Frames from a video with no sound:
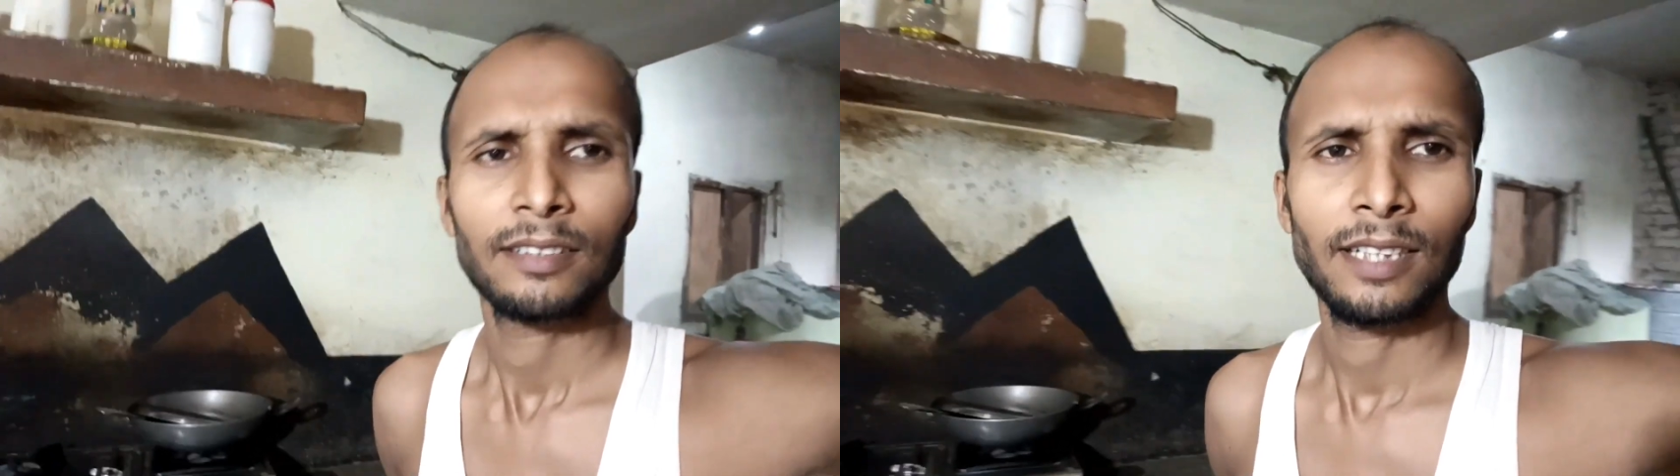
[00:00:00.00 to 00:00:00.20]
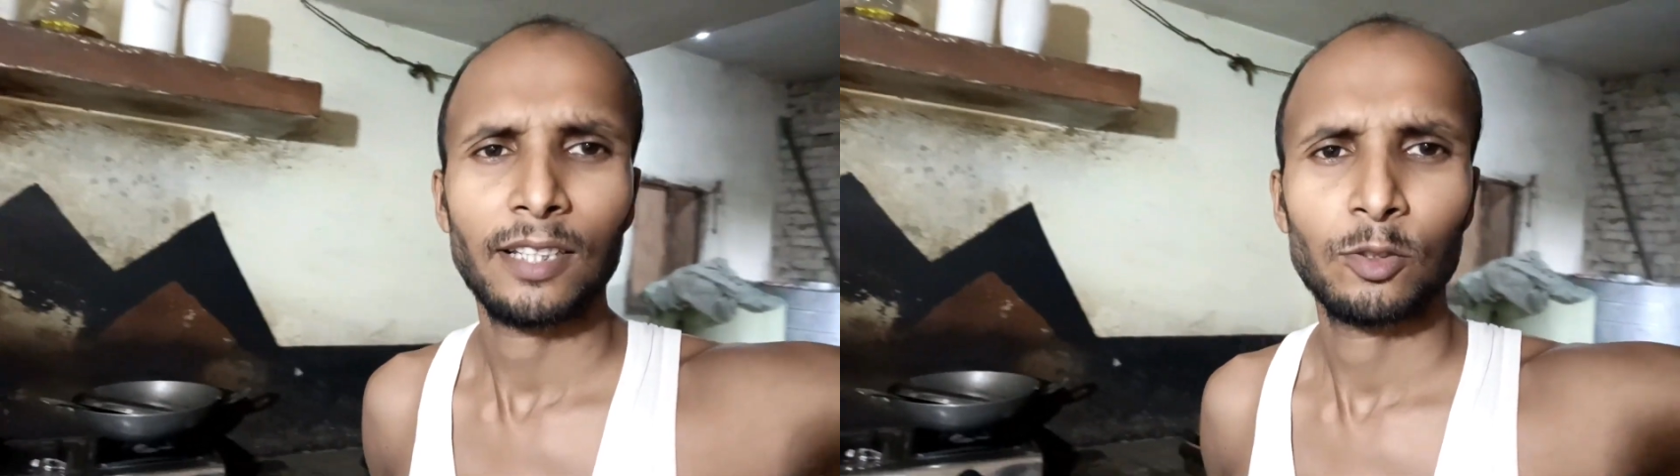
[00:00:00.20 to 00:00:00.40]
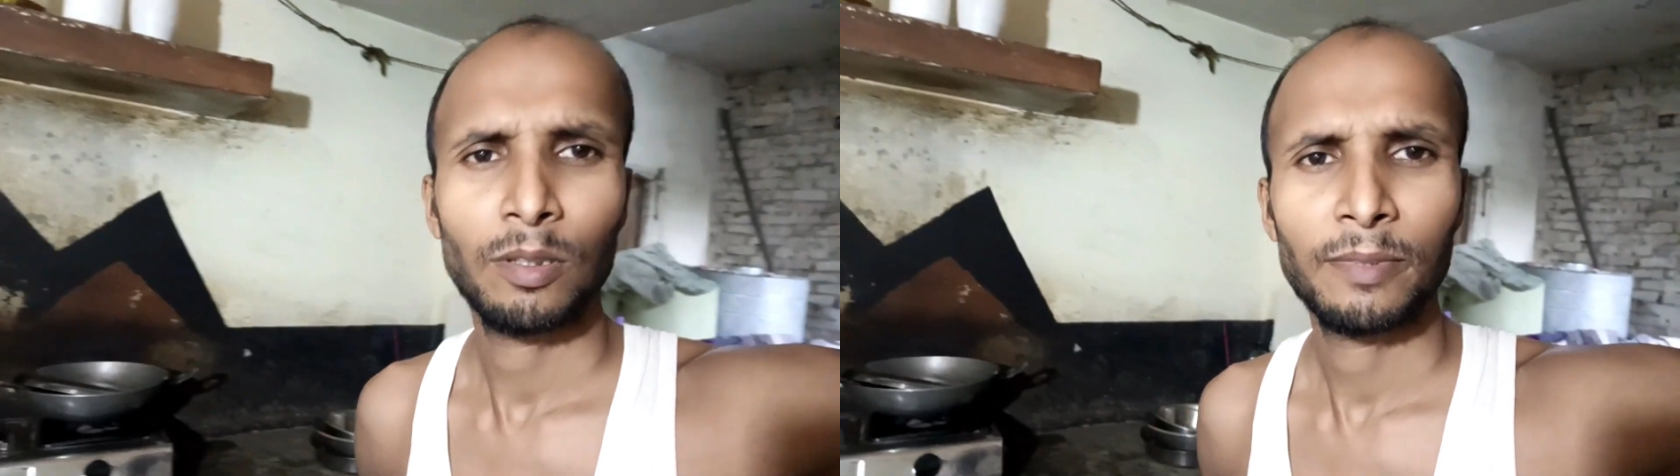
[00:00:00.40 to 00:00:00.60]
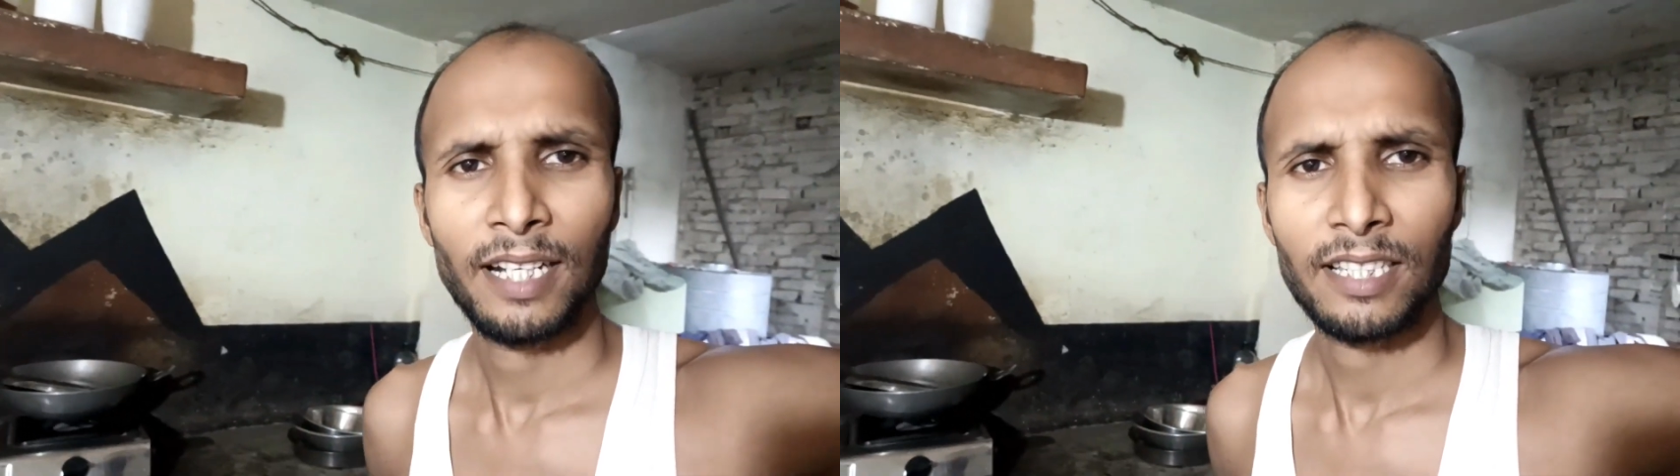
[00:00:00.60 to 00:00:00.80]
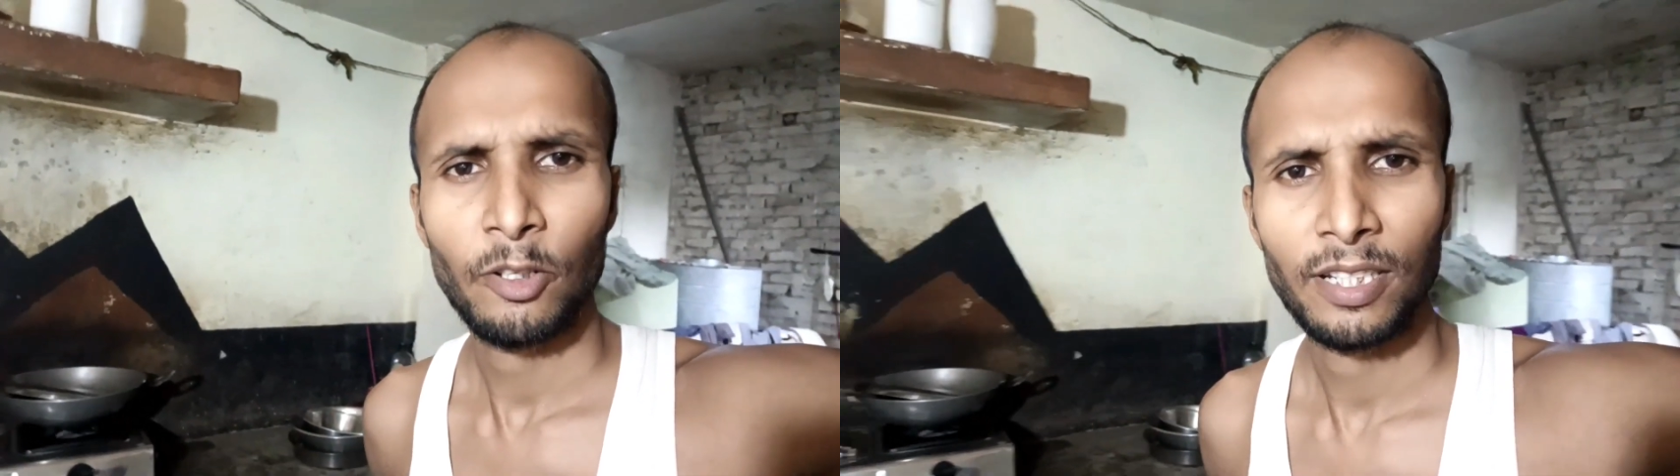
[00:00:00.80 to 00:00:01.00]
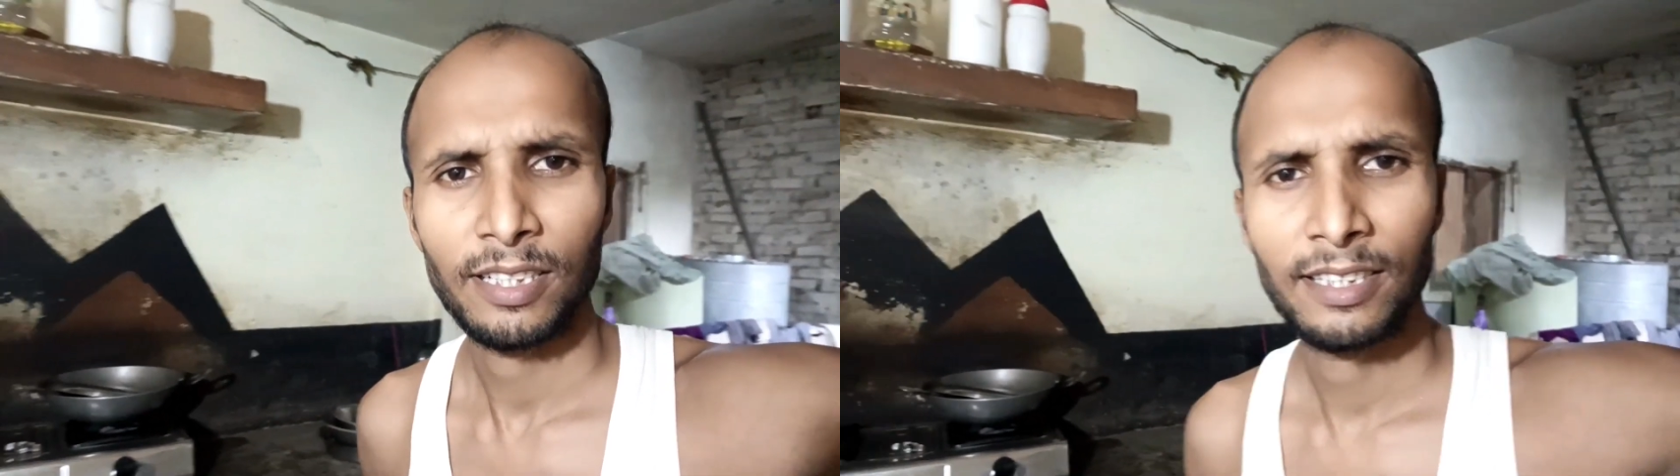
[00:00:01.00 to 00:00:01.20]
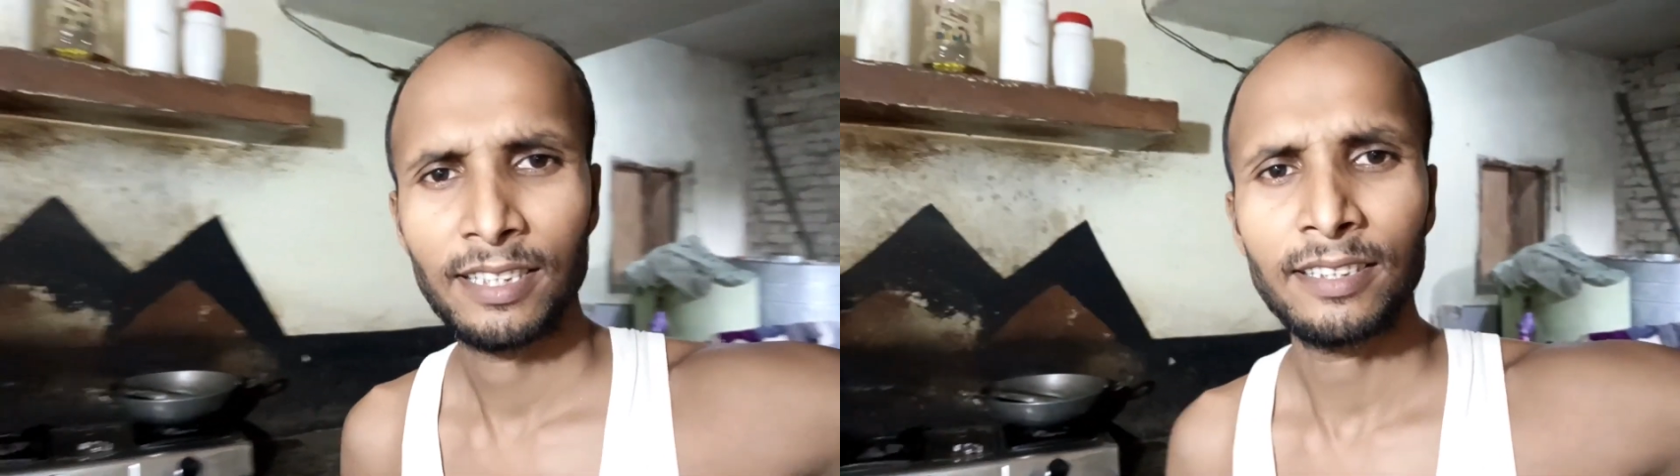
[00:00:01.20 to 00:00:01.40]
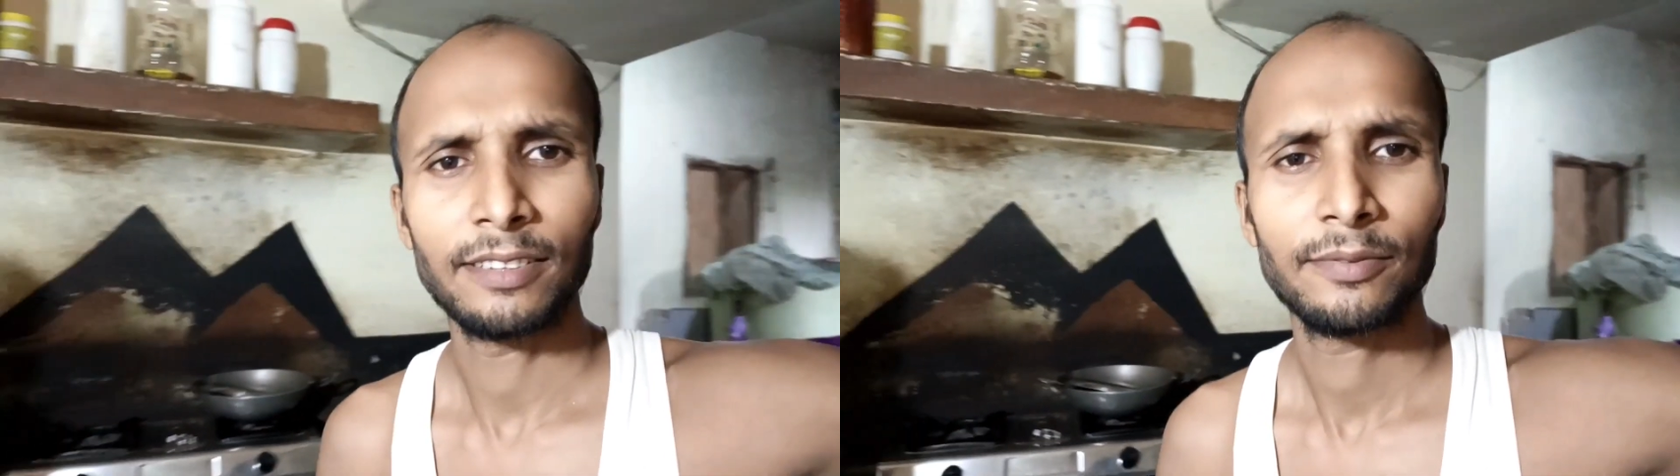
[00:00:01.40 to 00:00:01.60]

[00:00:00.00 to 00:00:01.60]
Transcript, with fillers: क्या सुबह में नाश्ता वास्ता की थी